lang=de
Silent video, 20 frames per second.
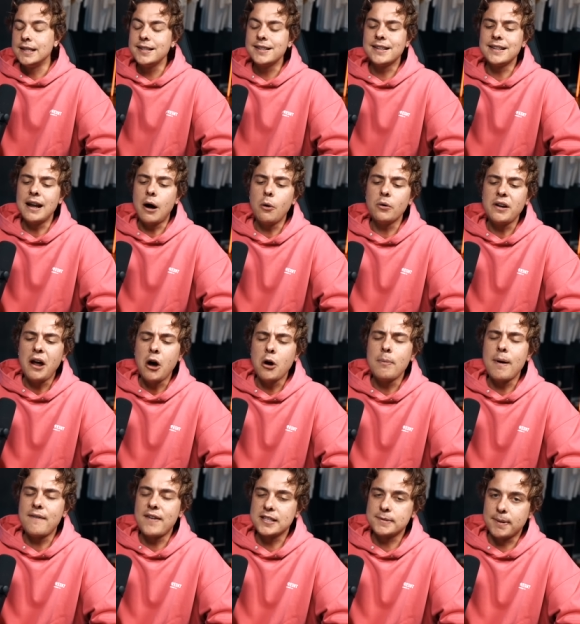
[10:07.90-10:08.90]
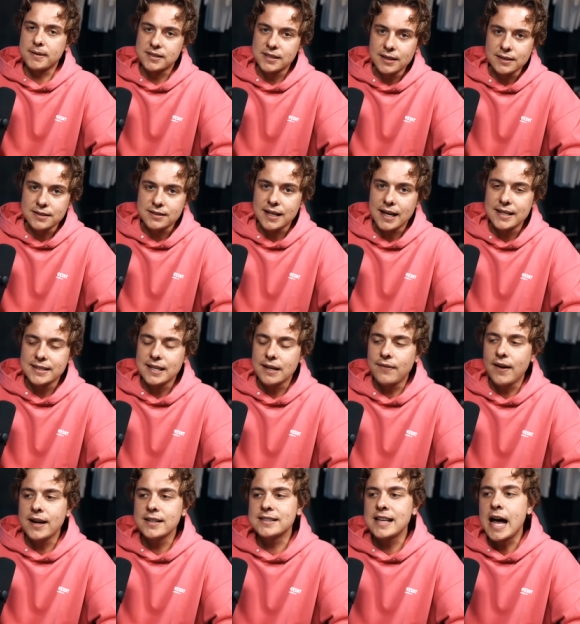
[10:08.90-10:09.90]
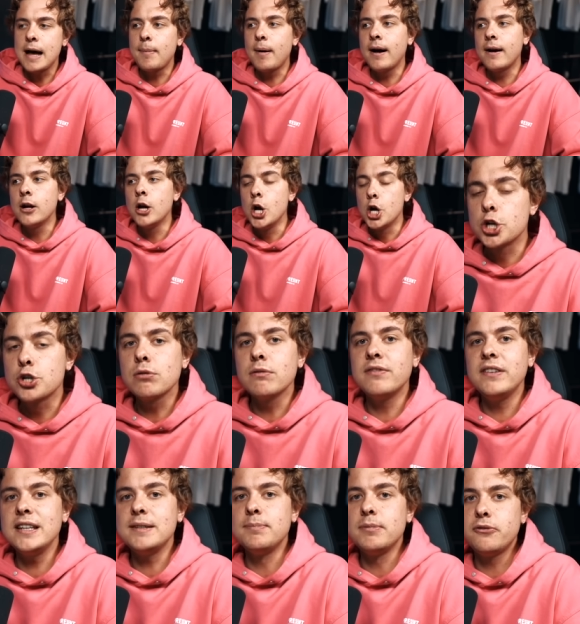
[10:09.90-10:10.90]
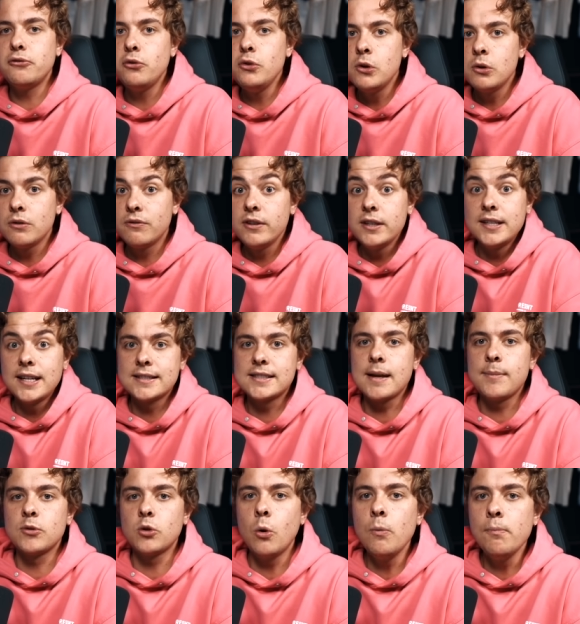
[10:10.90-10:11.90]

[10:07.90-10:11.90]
Nicht genau darüber, was passiert ist, ehrlicherweise, aber schon wie ich mich fühle und wie ich jetzt damit